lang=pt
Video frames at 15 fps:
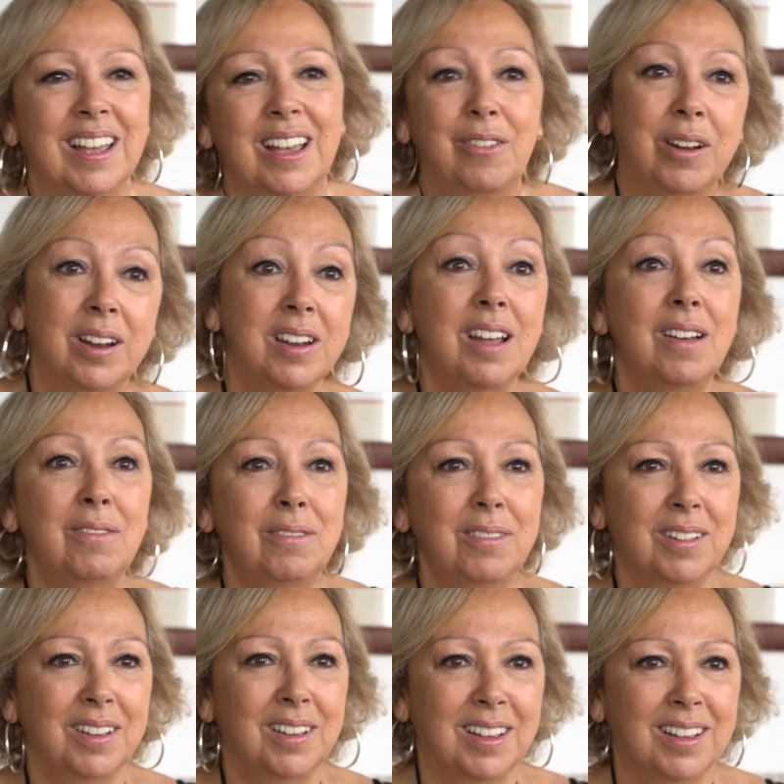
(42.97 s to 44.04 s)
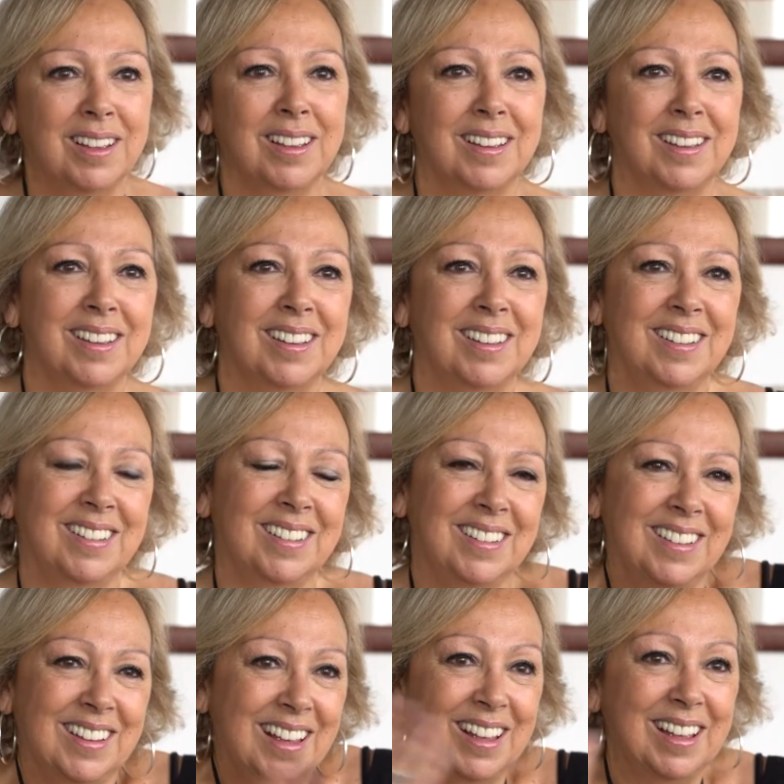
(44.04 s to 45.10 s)
Agora não. Uh,
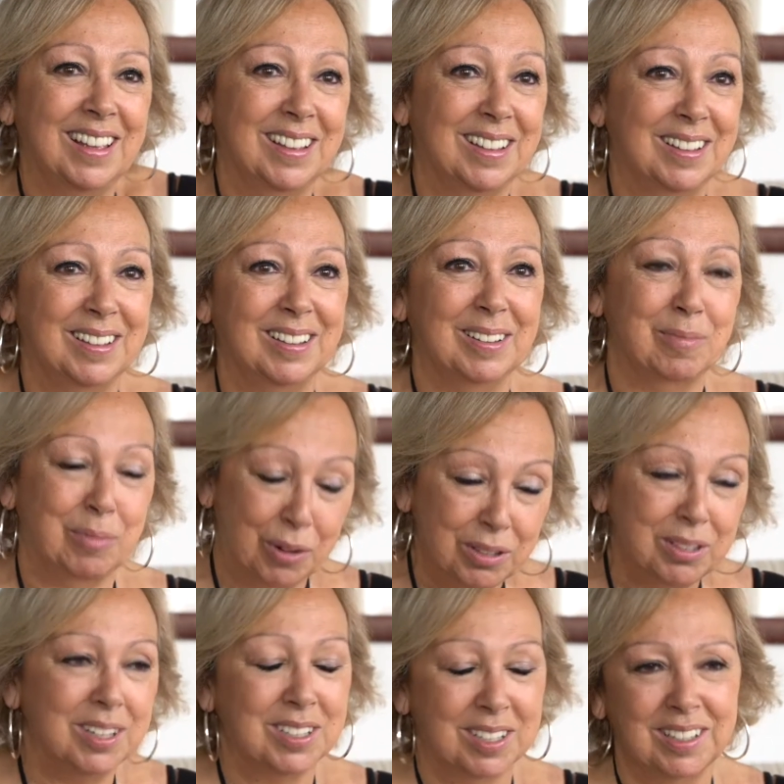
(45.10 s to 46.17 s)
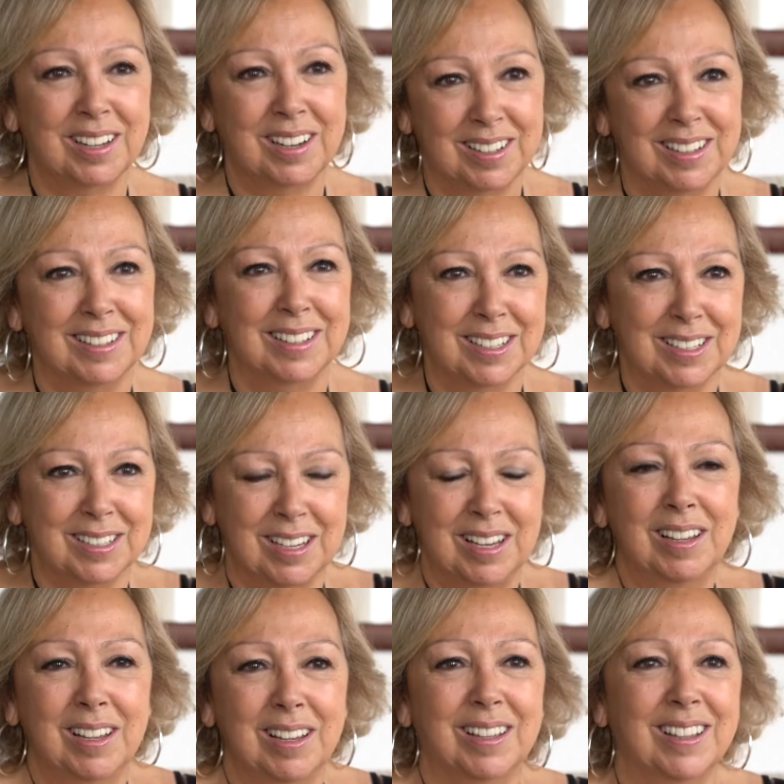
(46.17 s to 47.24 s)
é, pronto, a gente acredita que
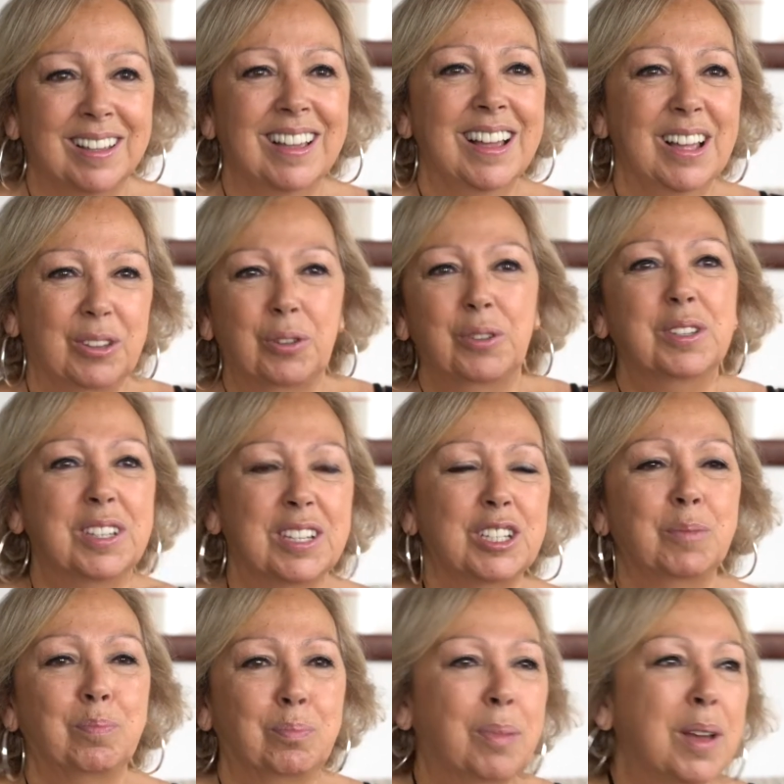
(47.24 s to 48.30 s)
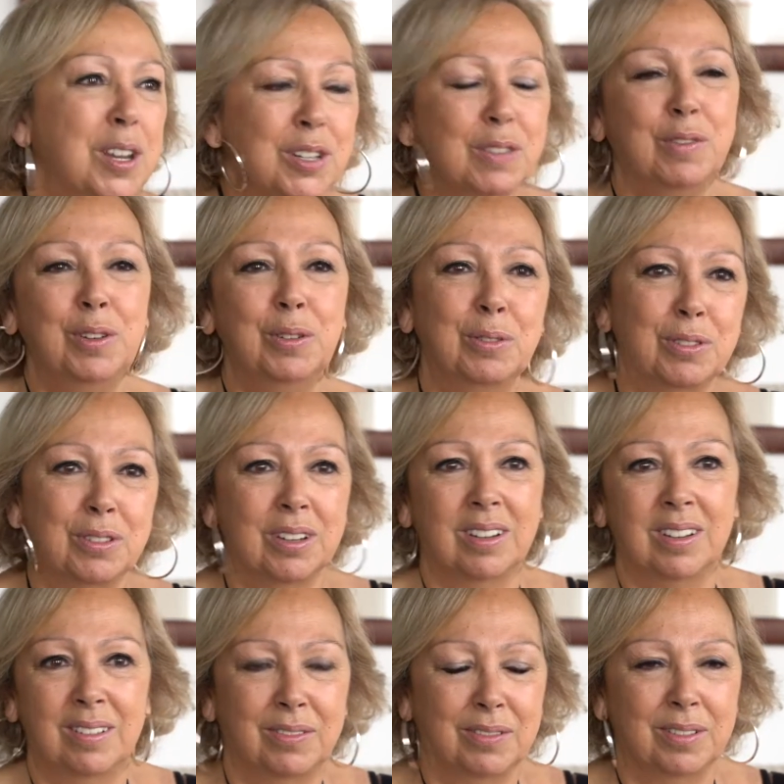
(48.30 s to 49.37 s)
sim, que todas as page views, uh,
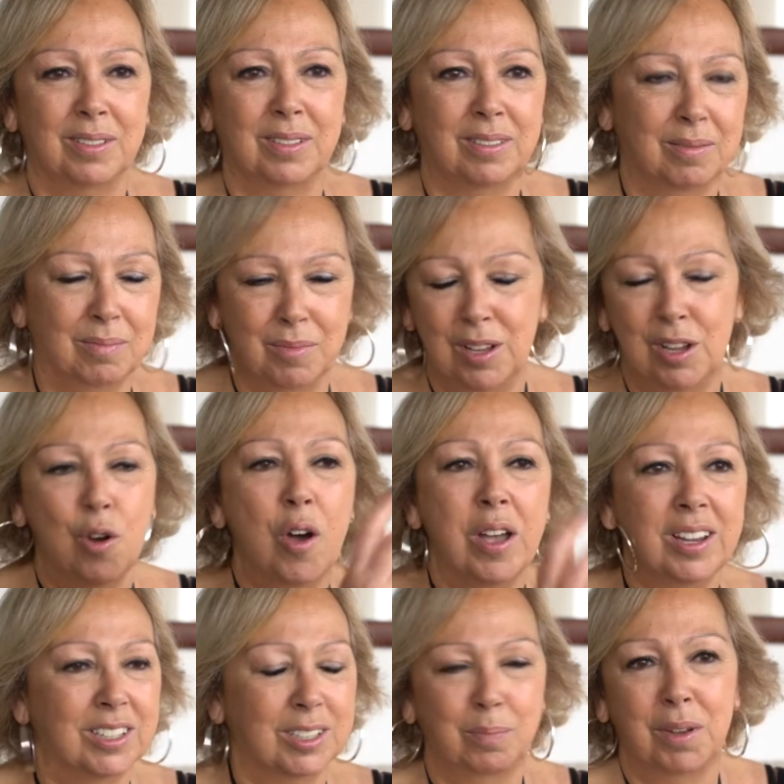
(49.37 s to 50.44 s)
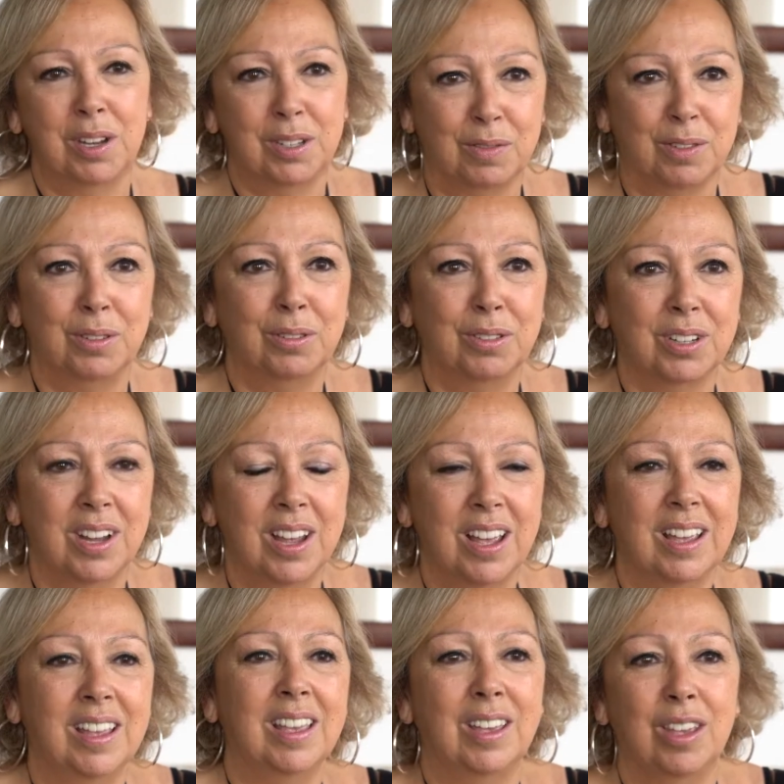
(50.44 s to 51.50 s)
eh, milhões de page views,
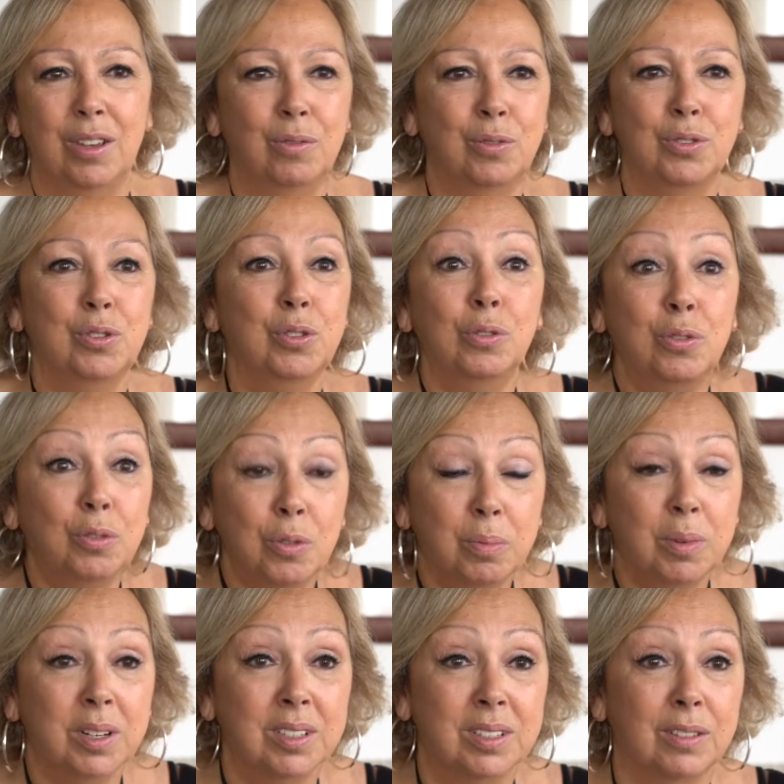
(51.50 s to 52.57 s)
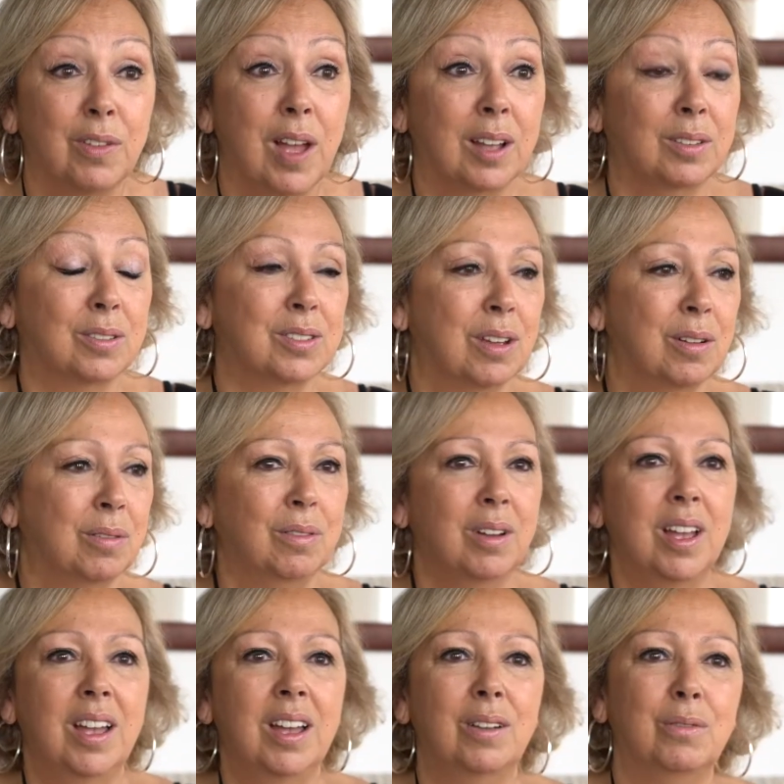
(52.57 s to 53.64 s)
e que os youtubers de facto são
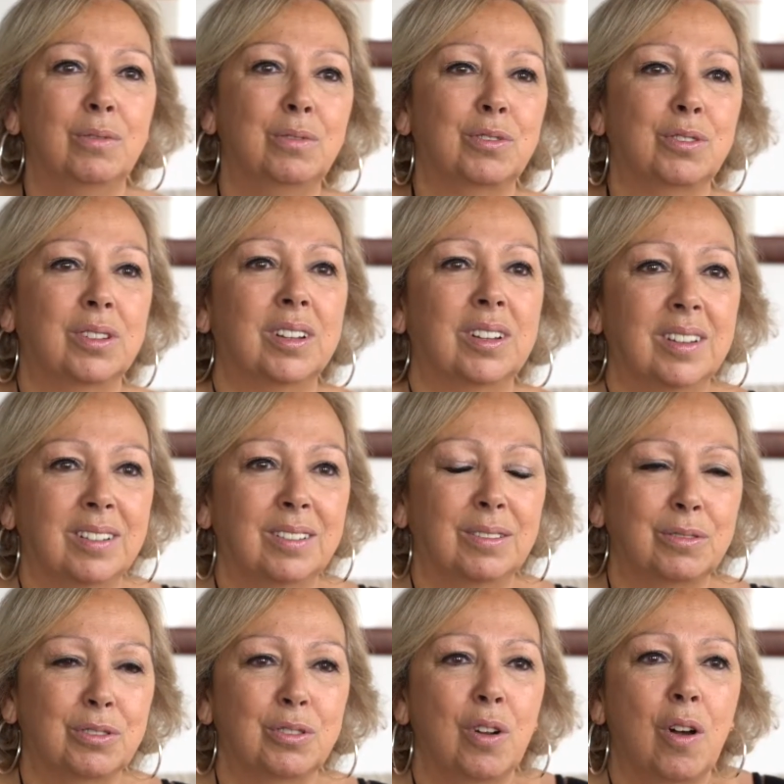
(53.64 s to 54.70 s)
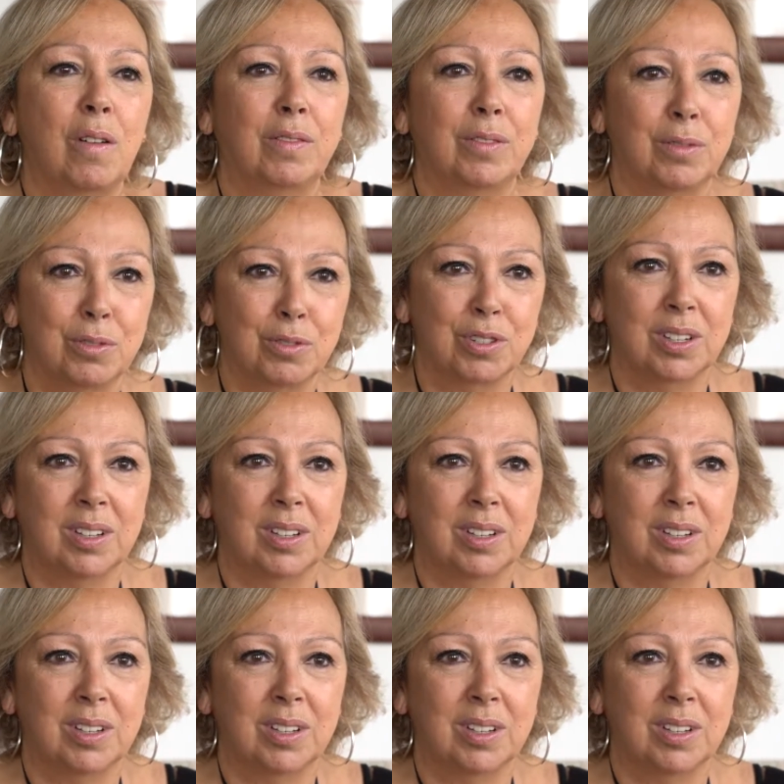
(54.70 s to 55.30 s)
os, uh, os novos.